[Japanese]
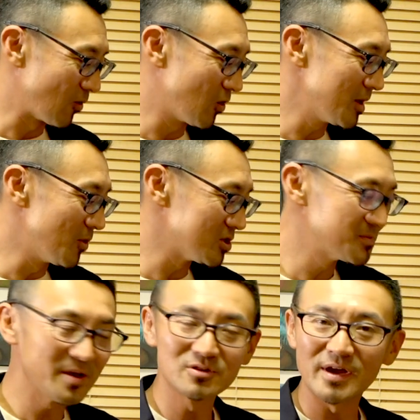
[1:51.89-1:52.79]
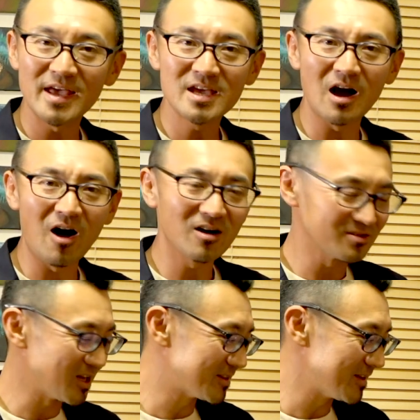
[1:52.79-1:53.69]
これもスペル AR
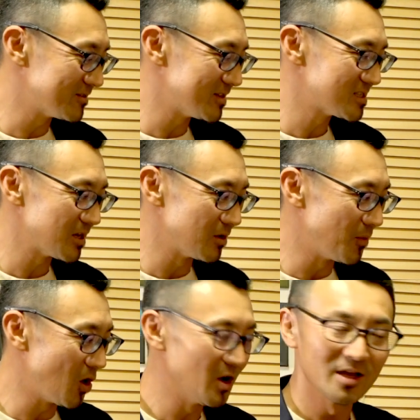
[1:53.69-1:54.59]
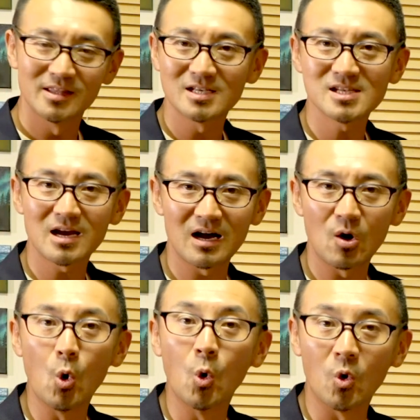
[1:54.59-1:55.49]
になってるんですけどもなぜ
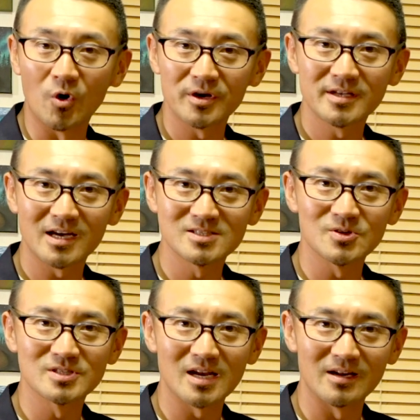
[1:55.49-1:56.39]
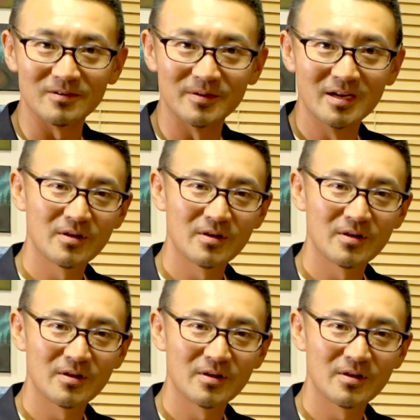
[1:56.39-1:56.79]
か OR って発音される